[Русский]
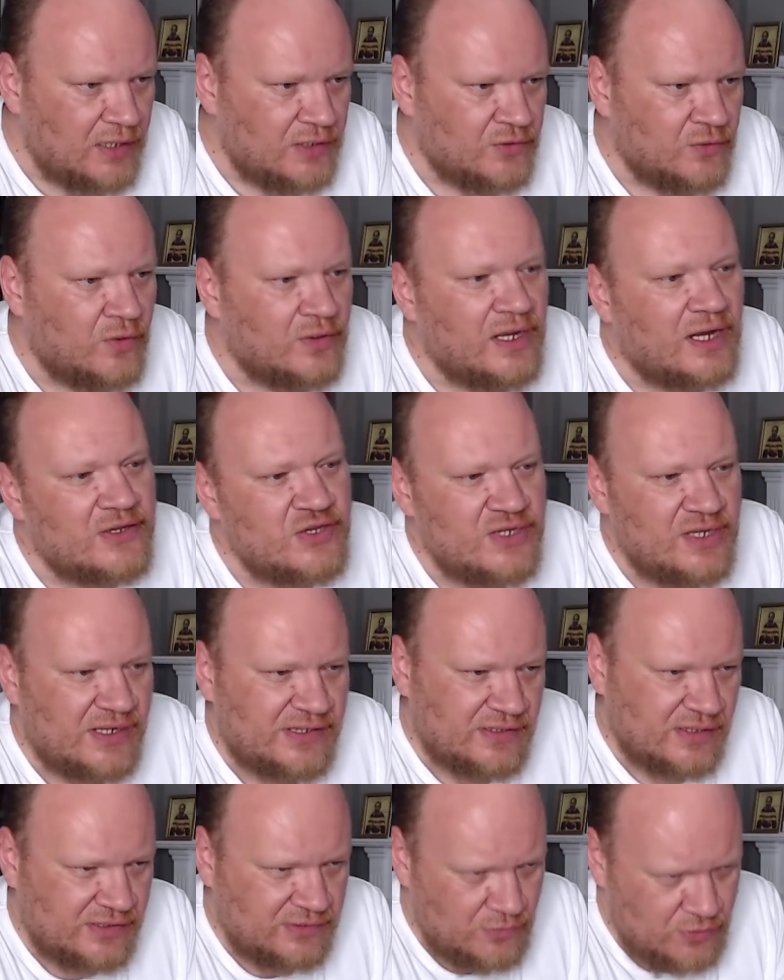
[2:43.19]
Но, как
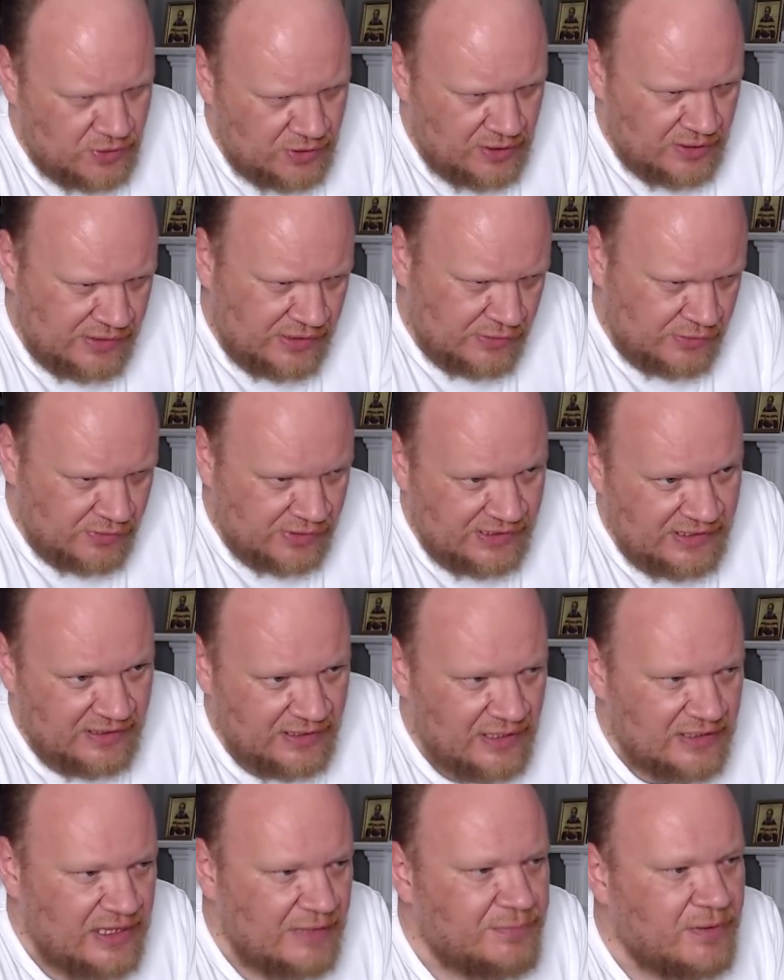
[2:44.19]
часто случается со
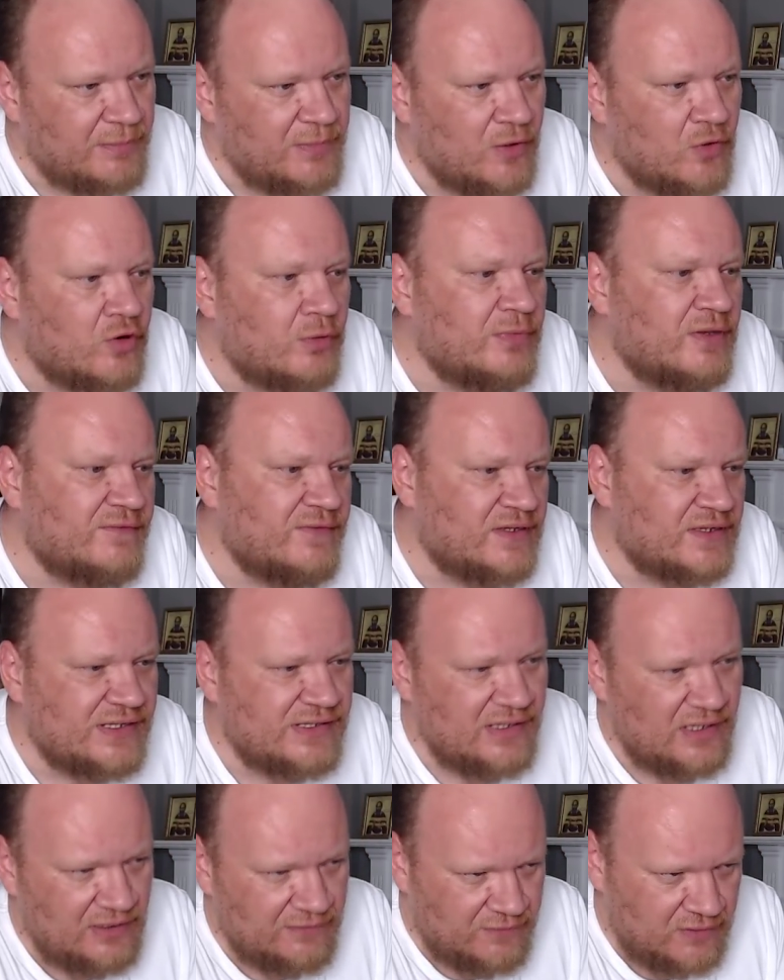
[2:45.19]
стереотипами, обе
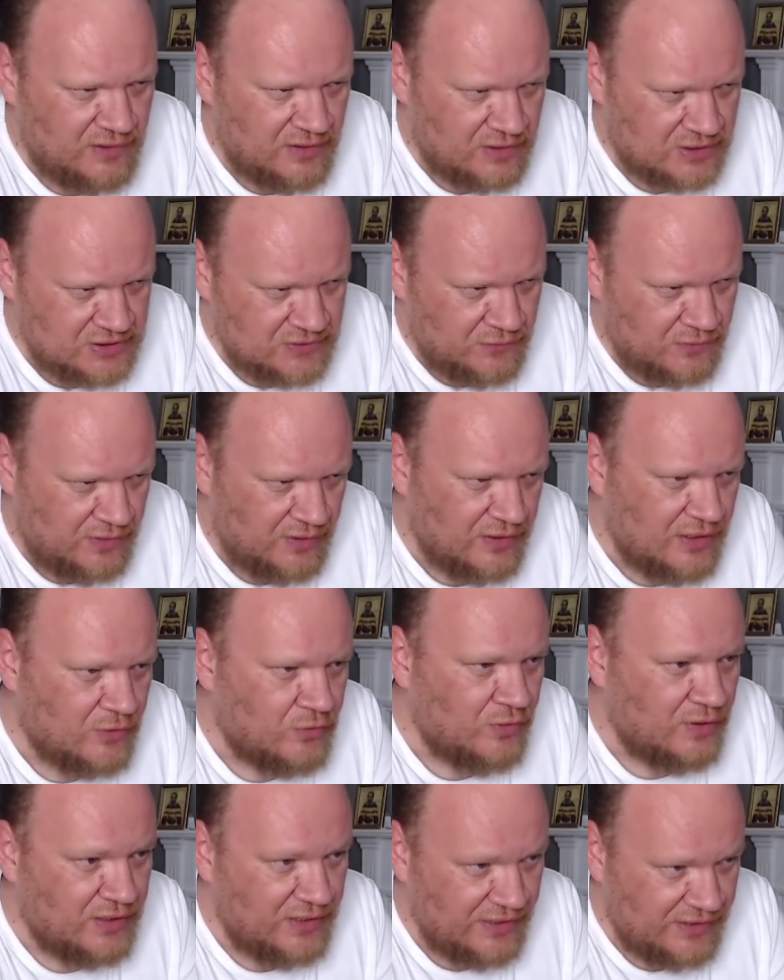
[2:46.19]
версии не выдерживают
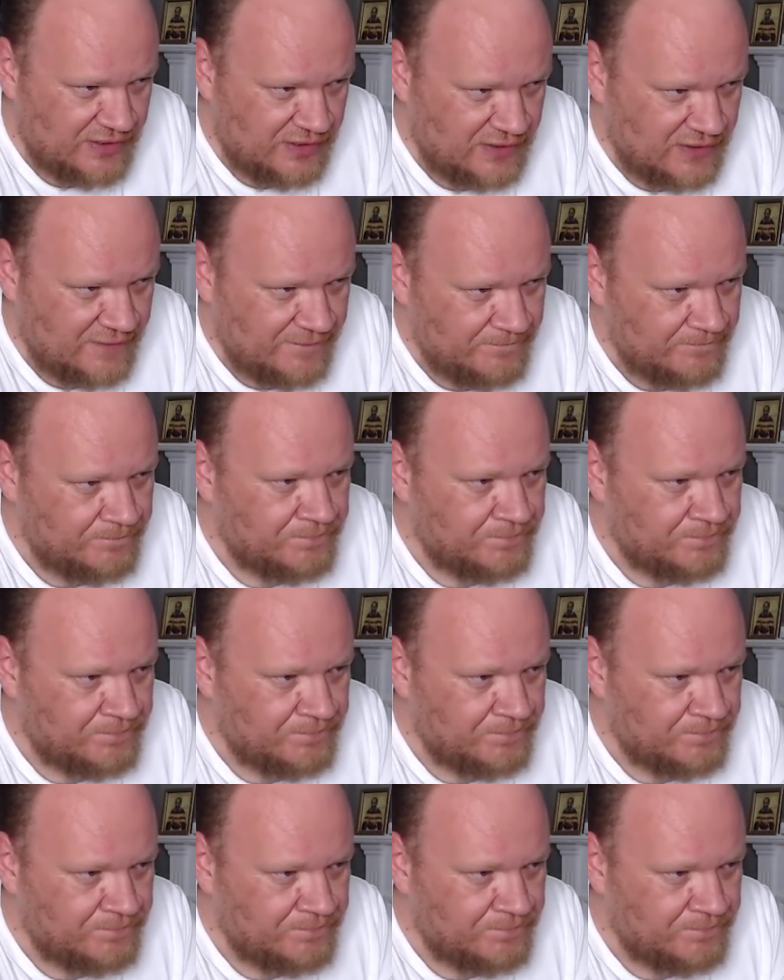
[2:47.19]
никакой критики.